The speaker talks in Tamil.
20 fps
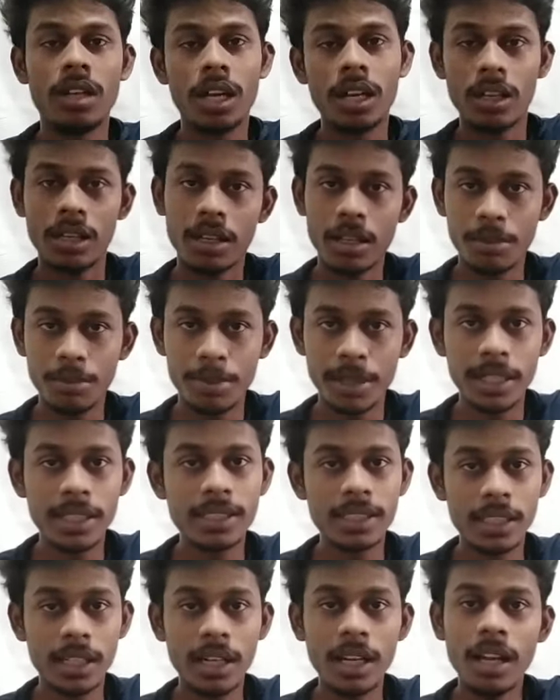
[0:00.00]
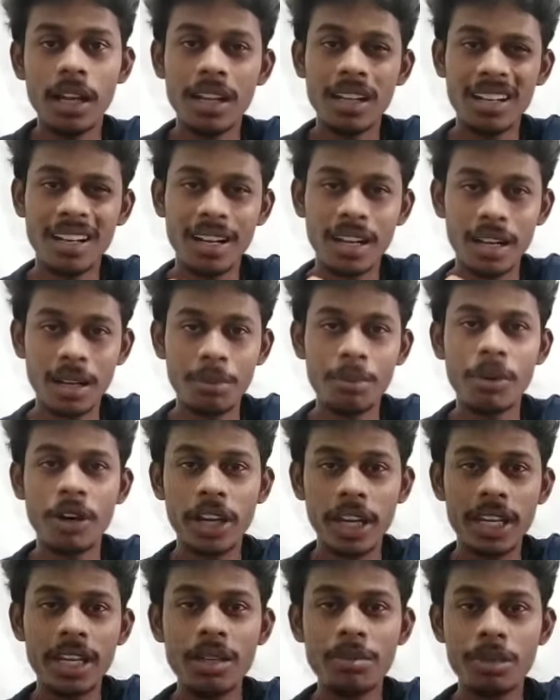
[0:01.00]
நல்ல கம்பெனிஸ் இருக்குது ஆனால் நம்ம
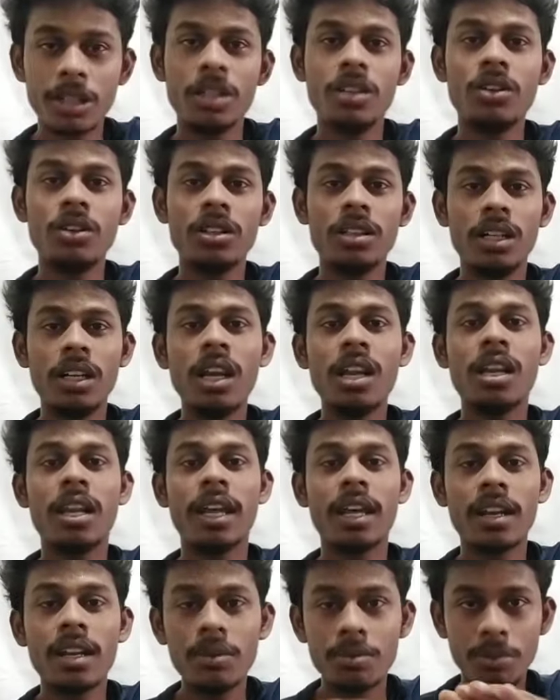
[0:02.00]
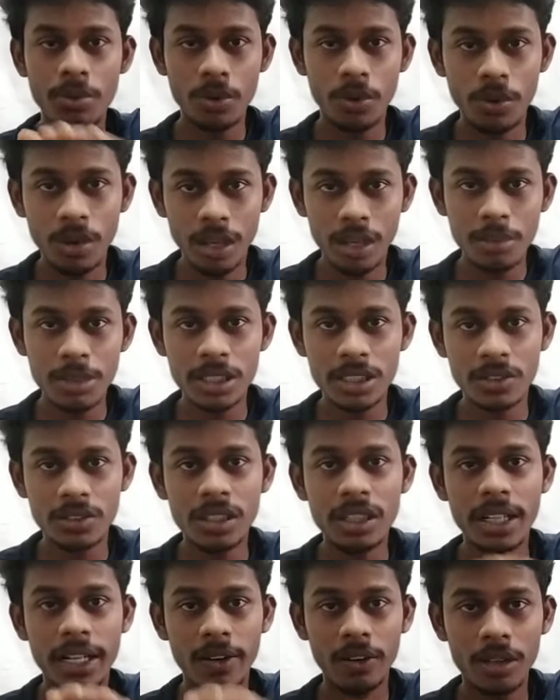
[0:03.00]
என்ன பண்ணணும் அப்படின்னா நிறைய ப்ரோக்ராமிங்ஸ்
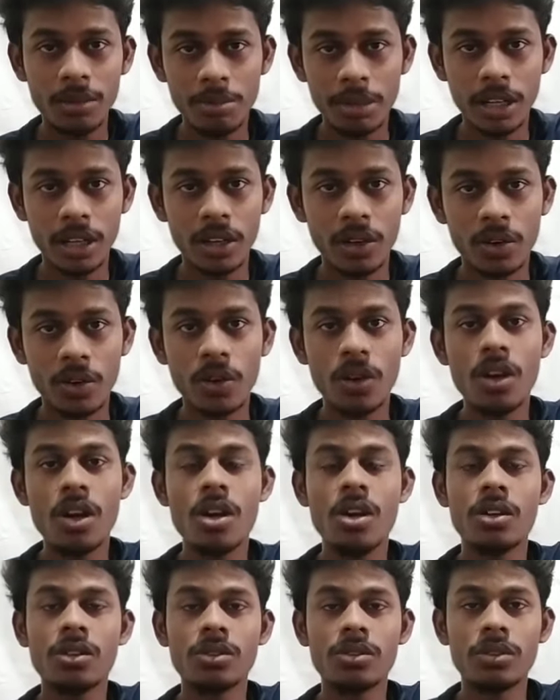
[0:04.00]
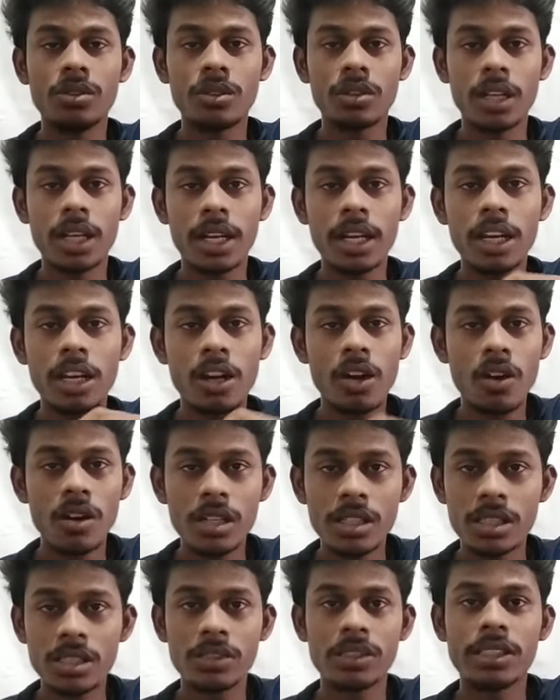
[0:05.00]
வந்து டெவலப் பண்ணிக்கணும் ஸோ நிறைய
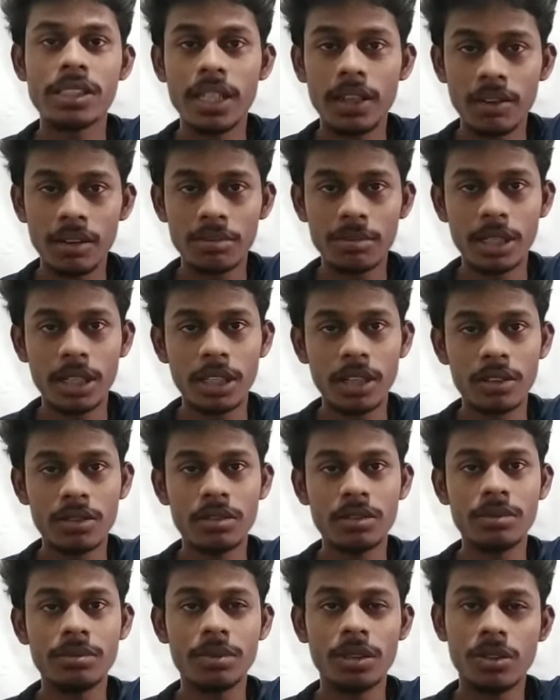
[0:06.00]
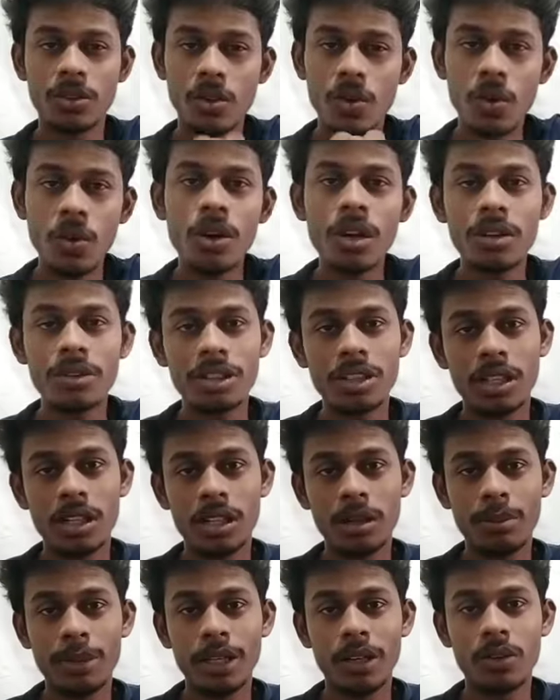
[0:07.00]
நாலேஜ் வந்து டெவலப் பண்ணிக்கணும் கோரை வந்து
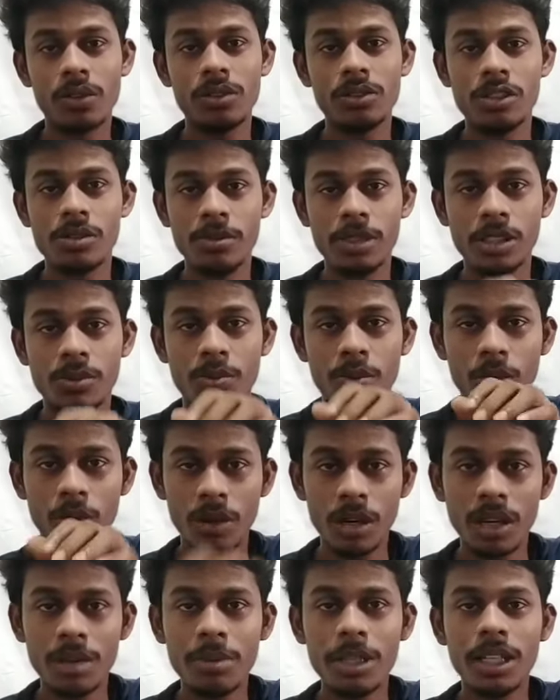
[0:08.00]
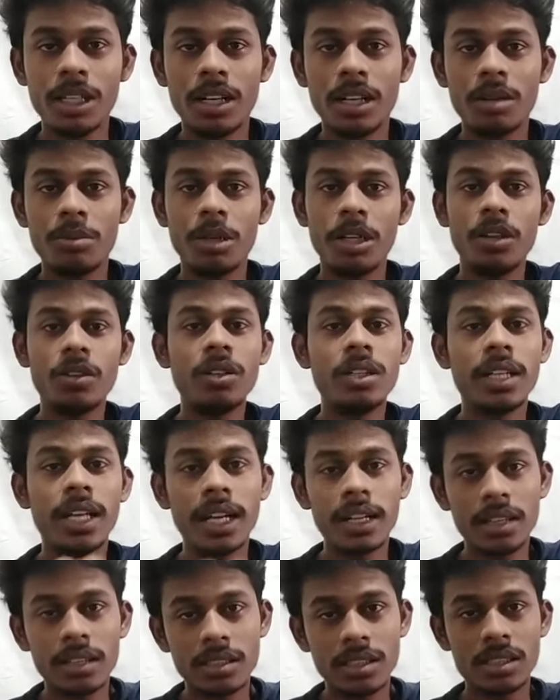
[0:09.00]
நல்லா படிக்கணும் இட்ஸ் மீன்ஸ் ப்ரோக்ராமிங் நல்லா படிக்கணும்
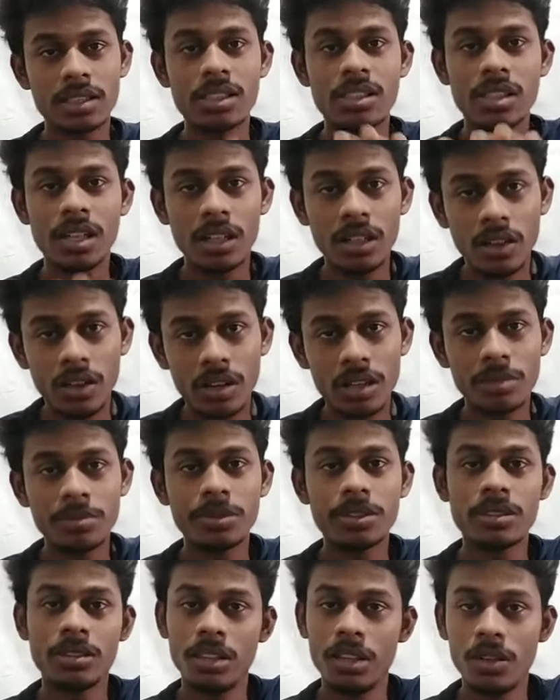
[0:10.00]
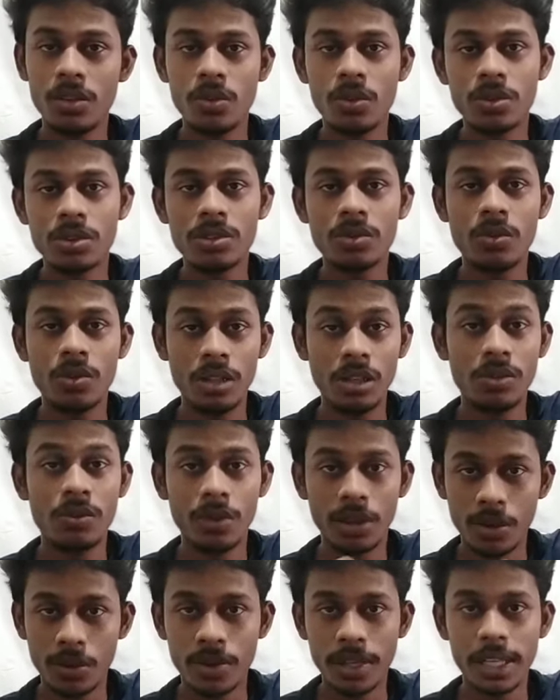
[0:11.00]
டேட்டா ஸ்ட்ரக்சர்ஸ் அல்காரிதம்ஸ்ங்கிற கோர்ஸ் உங்களுக்கு
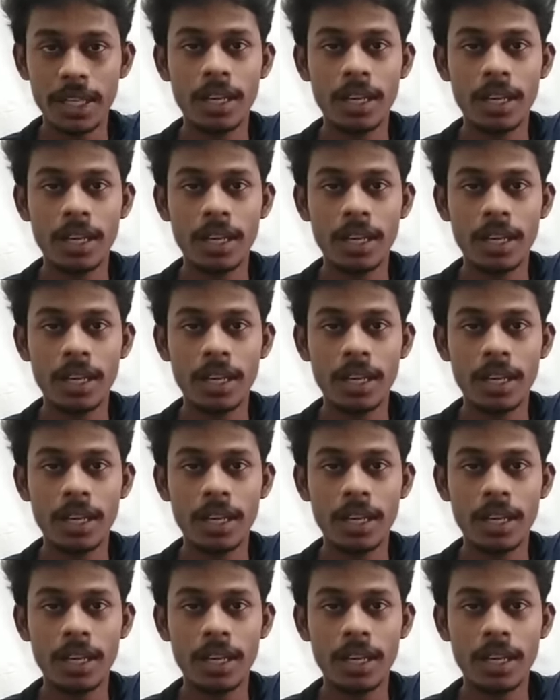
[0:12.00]
வரும்